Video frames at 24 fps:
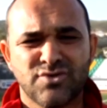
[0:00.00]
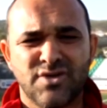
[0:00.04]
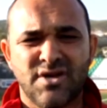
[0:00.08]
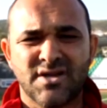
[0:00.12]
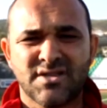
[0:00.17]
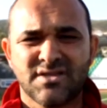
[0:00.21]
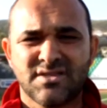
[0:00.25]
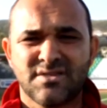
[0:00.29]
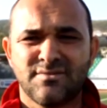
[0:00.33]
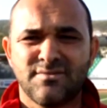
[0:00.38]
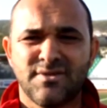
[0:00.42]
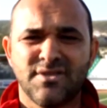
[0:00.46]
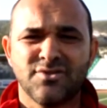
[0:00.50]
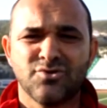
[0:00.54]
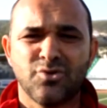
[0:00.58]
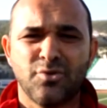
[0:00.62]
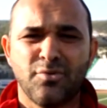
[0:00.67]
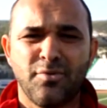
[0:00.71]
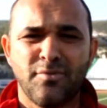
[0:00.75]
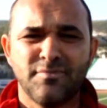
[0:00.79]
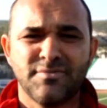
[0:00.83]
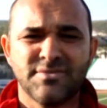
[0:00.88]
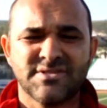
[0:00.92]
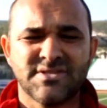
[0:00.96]
arttırmadan
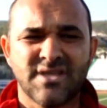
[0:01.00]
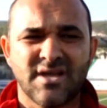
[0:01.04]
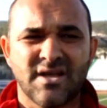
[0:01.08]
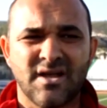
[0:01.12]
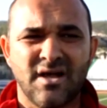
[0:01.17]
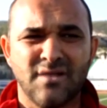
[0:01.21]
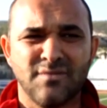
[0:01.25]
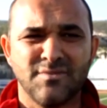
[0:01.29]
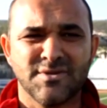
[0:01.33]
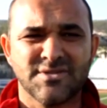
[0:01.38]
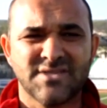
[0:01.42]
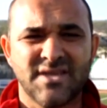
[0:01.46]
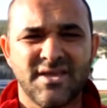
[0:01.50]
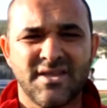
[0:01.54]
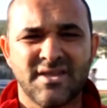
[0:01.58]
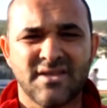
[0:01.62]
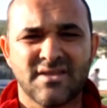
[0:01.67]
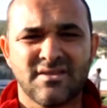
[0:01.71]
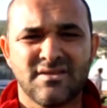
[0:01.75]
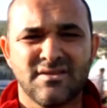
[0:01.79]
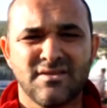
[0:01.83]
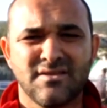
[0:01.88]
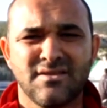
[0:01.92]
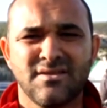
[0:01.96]
topun bizde kalması
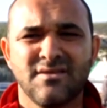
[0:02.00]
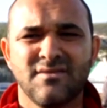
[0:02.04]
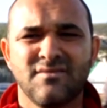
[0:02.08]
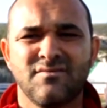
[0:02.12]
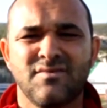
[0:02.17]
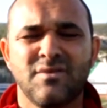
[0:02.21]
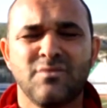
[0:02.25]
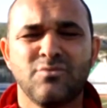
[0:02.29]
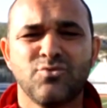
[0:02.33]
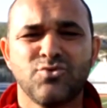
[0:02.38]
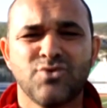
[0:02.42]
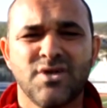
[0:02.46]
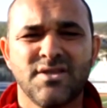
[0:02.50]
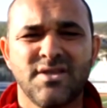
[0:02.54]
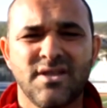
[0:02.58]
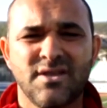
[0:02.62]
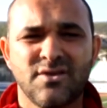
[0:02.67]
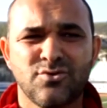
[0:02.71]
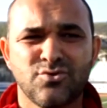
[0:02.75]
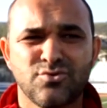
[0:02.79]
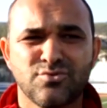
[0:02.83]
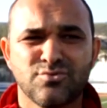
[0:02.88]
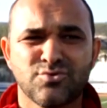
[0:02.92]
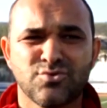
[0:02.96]
gerektiğini ve mücadele
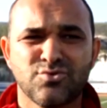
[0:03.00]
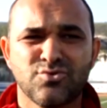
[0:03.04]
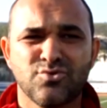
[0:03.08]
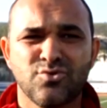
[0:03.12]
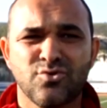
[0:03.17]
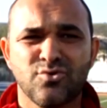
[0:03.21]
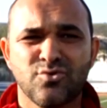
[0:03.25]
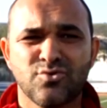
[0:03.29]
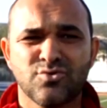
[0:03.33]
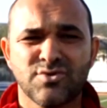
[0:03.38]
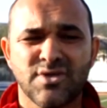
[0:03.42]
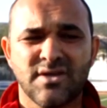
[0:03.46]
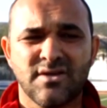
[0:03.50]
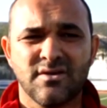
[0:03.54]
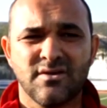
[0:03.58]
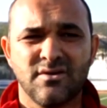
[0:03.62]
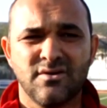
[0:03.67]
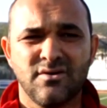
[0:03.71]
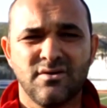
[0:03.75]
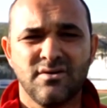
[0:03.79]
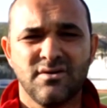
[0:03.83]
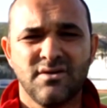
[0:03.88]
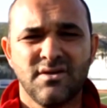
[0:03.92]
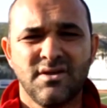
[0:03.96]
gücümüzün çok yüksek
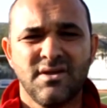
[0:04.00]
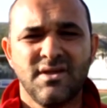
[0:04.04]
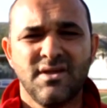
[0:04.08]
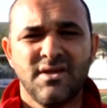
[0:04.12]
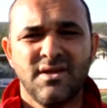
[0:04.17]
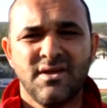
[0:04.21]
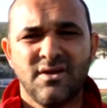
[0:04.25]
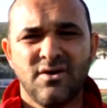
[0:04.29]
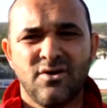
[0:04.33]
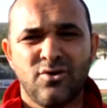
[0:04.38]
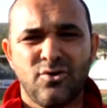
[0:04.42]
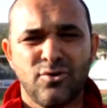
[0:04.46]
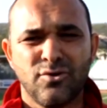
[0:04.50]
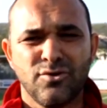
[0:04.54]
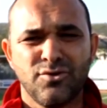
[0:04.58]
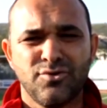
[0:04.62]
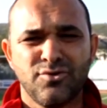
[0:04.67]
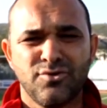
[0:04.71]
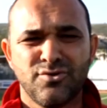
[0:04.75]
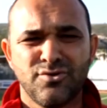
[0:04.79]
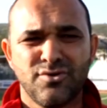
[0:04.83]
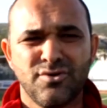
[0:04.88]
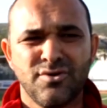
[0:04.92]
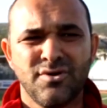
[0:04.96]

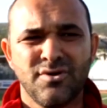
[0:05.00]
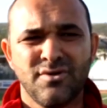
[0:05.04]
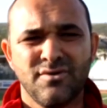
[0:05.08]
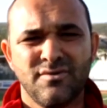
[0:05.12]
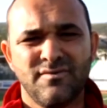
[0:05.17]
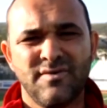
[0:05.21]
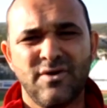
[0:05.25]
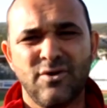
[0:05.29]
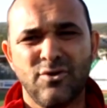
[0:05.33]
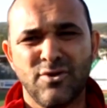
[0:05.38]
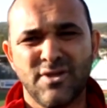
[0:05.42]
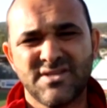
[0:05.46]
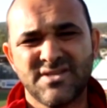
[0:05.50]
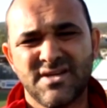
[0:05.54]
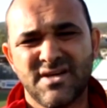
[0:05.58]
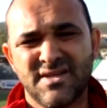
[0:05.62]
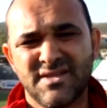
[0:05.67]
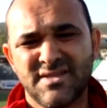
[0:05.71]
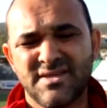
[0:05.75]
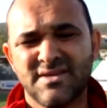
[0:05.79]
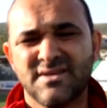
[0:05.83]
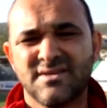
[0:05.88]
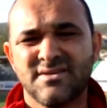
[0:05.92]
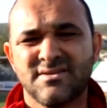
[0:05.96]
olduğunu ve
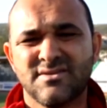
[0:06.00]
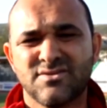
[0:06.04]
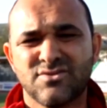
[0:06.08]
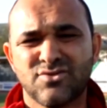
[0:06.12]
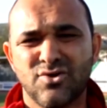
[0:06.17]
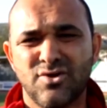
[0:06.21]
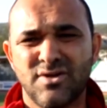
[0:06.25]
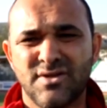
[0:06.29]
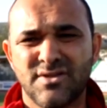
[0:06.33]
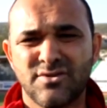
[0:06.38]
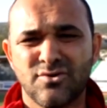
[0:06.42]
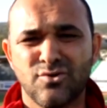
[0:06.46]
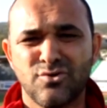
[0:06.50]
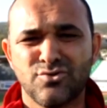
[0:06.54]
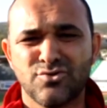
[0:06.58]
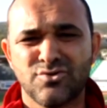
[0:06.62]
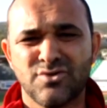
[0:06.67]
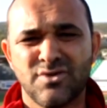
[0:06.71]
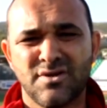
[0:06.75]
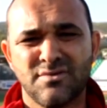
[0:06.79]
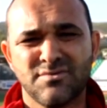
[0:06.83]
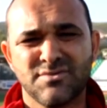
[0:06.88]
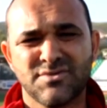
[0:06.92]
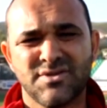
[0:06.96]
olacağını söyledik
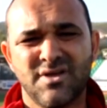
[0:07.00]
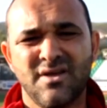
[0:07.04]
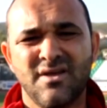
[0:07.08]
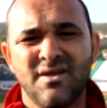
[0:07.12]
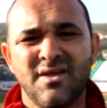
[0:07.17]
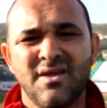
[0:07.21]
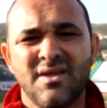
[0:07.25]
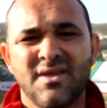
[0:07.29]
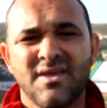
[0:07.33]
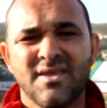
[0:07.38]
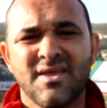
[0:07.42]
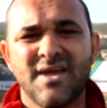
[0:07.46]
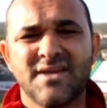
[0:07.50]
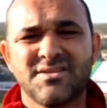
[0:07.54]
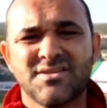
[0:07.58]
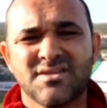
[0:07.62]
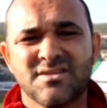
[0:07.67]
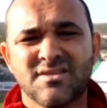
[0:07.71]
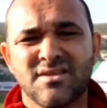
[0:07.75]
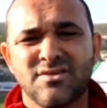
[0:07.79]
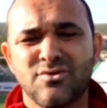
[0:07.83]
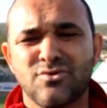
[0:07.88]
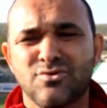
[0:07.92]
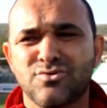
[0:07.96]
oyuncularımıza.
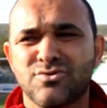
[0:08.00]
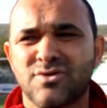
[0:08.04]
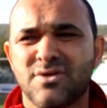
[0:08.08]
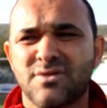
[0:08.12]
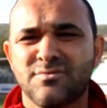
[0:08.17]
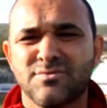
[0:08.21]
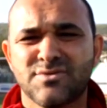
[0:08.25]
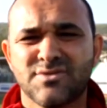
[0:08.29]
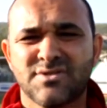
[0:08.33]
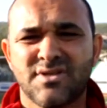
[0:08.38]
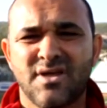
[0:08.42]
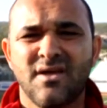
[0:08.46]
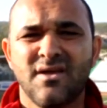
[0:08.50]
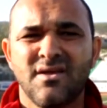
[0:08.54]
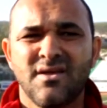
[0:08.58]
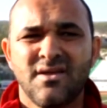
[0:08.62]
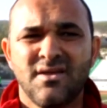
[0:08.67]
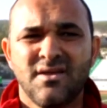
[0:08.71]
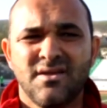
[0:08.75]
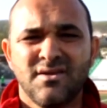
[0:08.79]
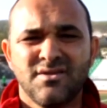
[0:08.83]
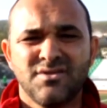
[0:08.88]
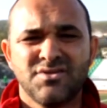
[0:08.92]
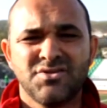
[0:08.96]
Gerçekten oyuncularımız da
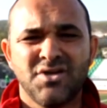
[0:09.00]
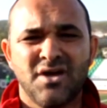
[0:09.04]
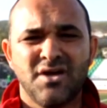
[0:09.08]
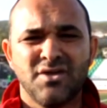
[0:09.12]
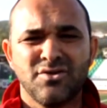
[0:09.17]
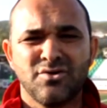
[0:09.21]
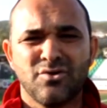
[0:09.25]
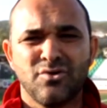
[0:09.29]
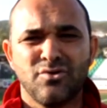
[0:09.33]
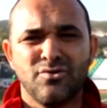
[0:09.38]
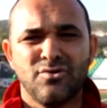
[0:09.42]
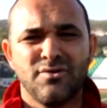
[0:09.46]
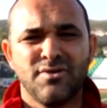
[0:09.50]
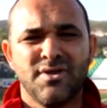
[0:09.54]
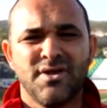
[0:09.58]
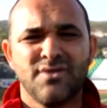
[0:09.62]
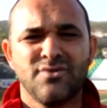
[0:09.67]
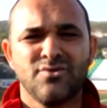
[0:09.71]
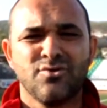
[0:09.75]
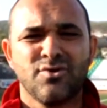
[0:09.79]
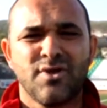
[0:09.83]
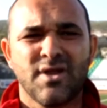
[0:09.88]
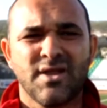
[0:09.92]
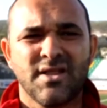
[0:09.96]
canı gönülden
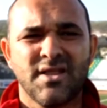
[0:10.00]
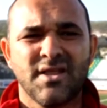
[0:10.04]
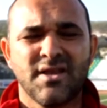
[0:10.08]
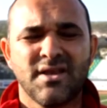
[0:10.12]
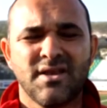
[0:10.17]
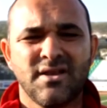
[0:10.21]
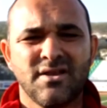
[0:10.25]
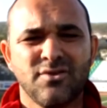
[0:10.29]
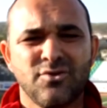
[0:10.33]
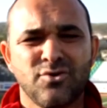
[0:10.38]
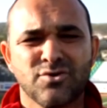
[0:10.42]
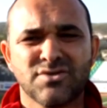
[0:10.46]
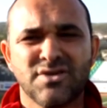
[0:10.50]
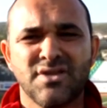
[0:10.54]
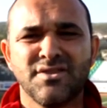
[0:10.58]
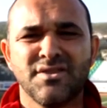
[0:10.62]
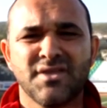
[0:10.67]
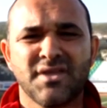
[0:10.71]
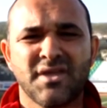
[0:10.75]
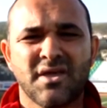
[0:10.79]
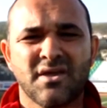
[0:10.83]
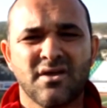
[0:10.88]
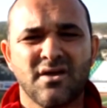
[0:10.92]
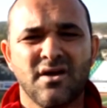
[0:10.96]
yürekleriyle 90
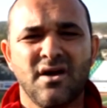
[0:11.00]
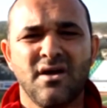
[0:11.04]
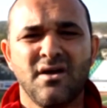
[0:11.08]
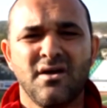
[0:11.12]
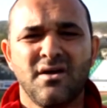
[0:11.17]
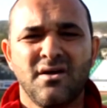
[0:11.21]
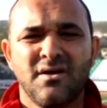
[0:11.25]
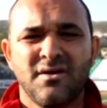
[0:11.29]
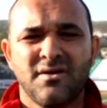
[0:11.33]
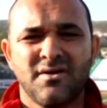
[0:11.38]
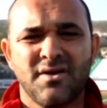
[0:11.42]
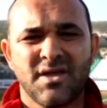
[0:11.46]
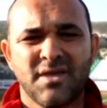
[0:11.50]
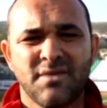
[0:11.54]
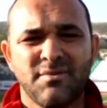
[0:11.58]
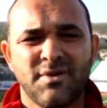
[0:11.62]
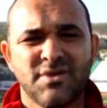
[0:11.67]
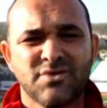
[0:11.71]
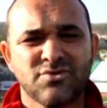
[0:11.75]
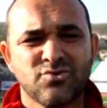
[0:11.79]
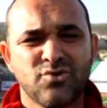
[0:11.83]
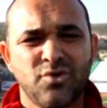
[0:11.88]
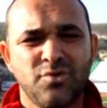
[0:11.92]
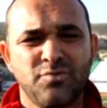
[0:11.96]
dakika
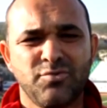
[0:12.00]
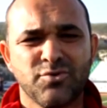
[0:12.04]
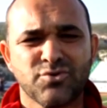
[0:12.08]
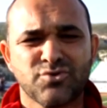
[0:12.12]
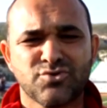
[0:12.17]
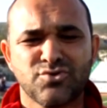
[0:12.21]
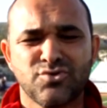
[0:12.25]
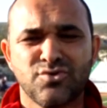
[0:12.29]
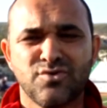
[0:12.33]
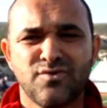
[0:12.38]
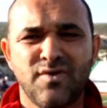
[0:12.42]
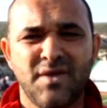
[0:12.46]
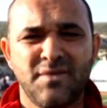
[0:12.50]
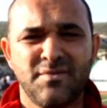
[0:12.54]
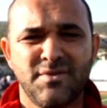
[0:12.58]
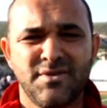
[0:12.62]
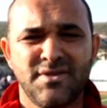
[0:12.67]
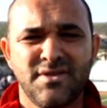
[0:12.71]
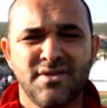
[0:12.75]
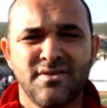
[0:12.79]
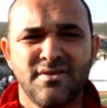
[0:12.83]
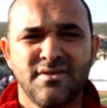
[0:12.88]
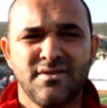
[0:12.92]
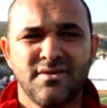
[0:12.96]
rakibe hiç gol pozisyonu vermeden